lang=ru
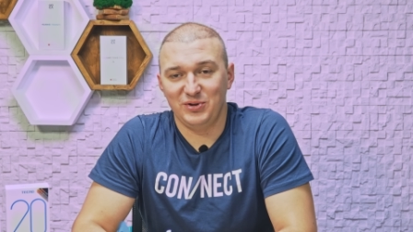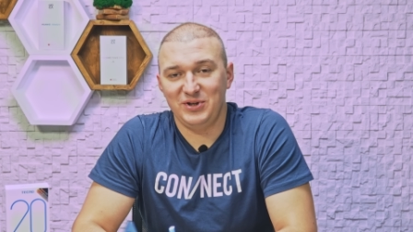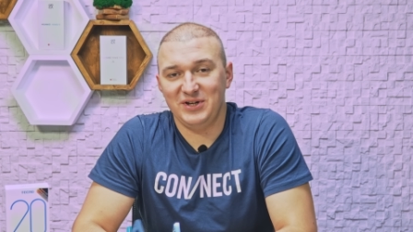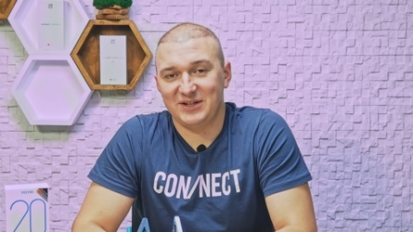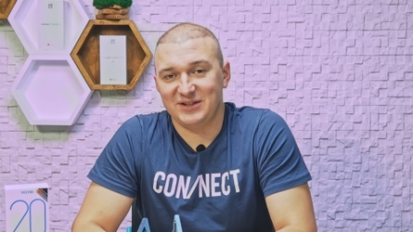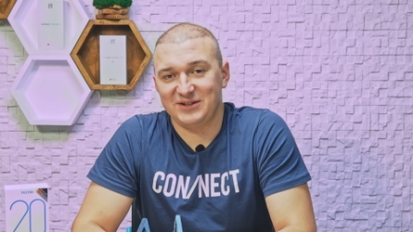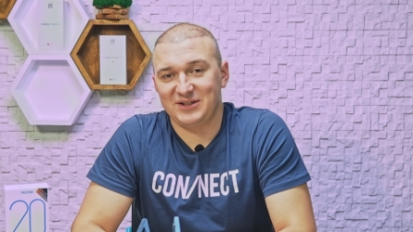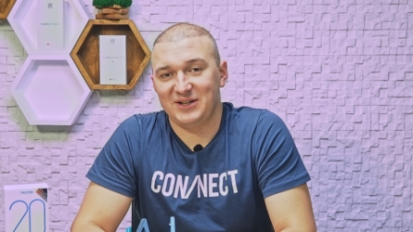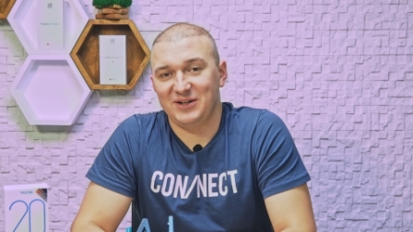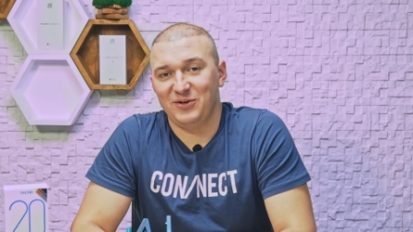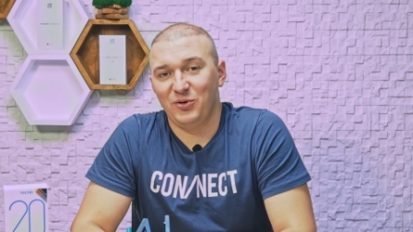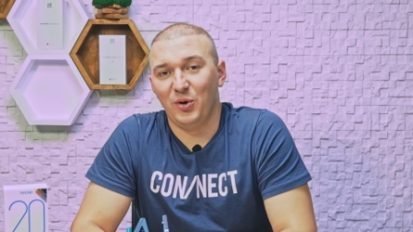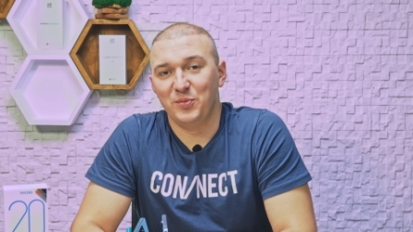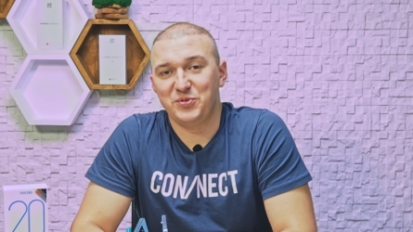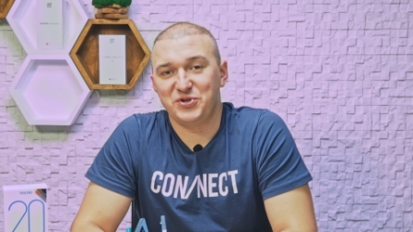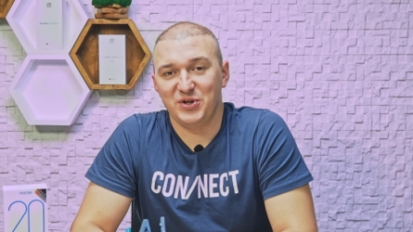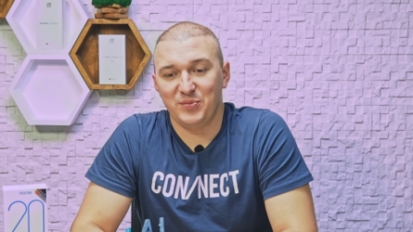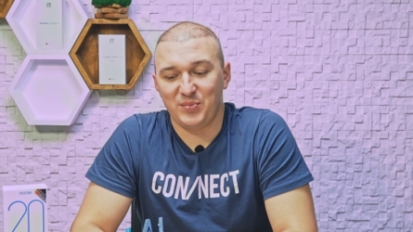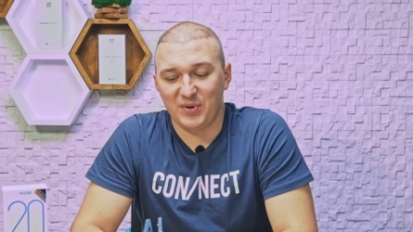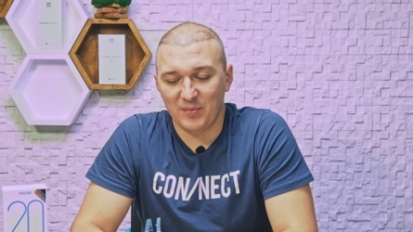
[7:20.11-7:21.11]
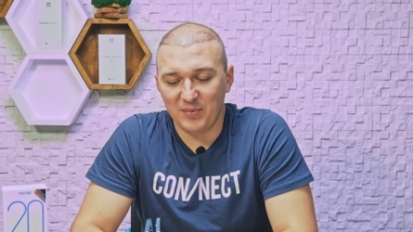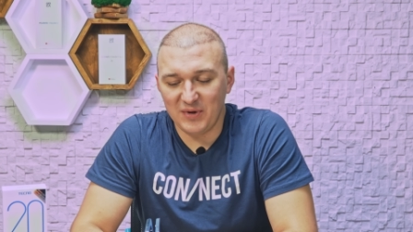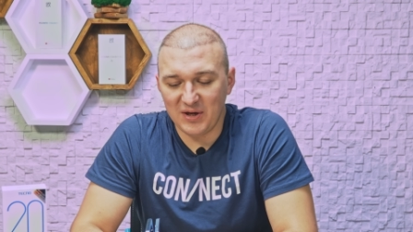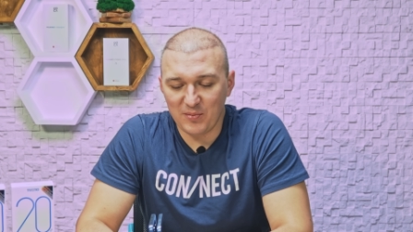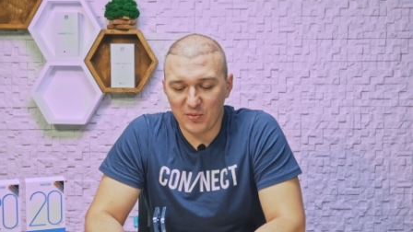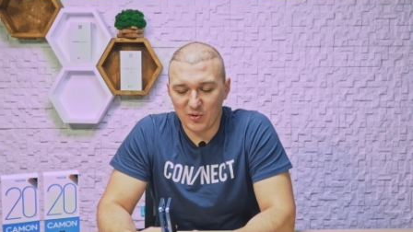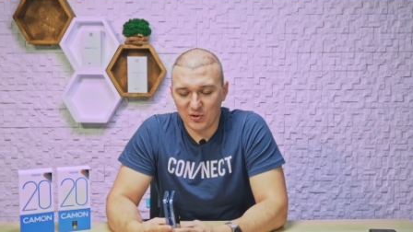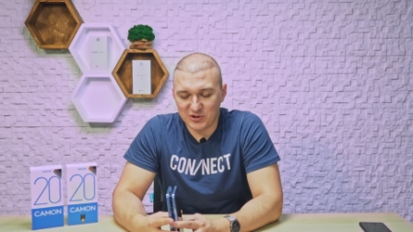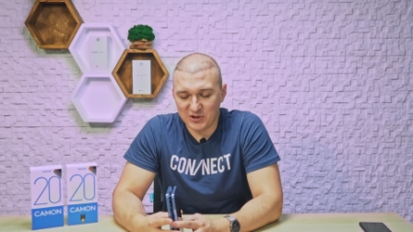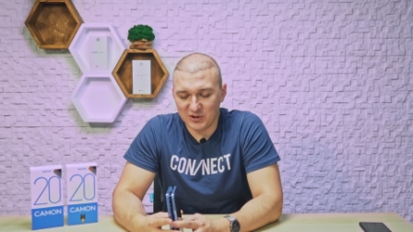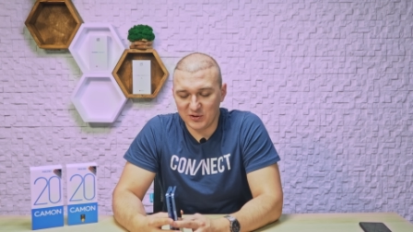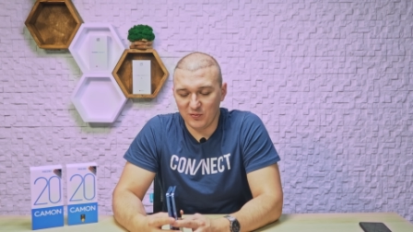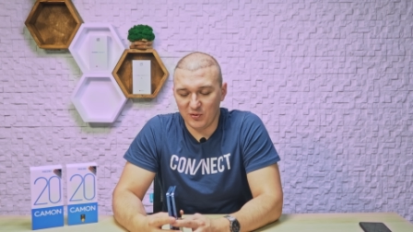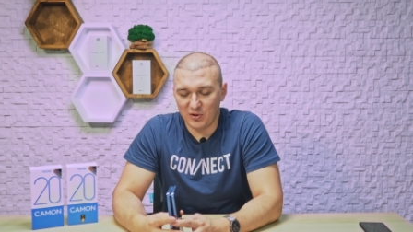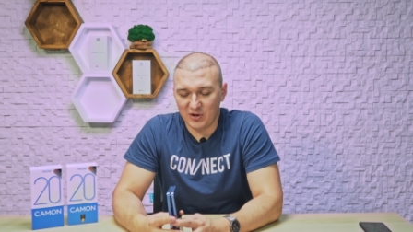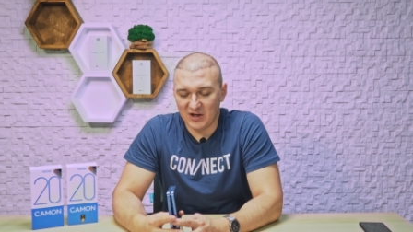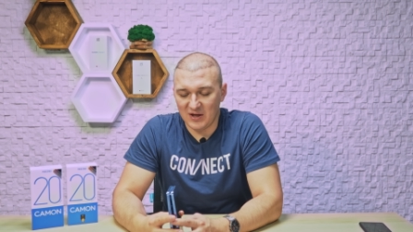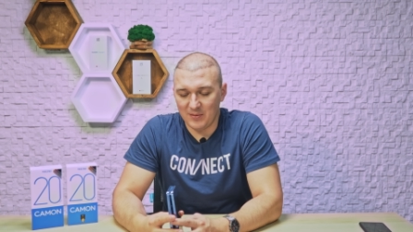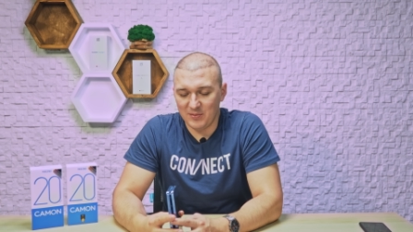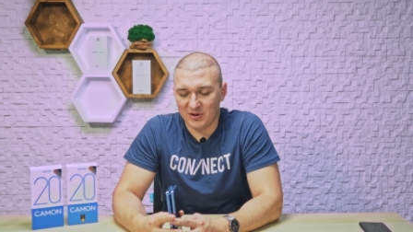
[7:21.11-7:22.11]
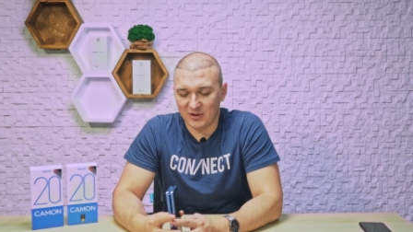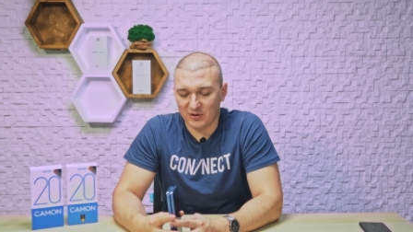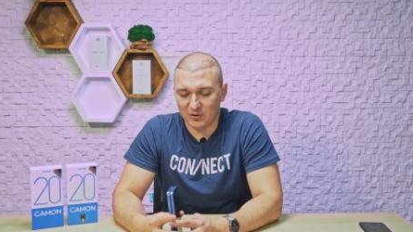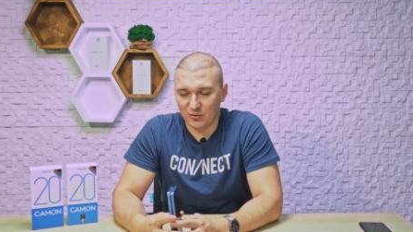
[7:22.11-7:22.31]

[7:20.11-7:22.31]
некоторая общая проблема у этих двух камер,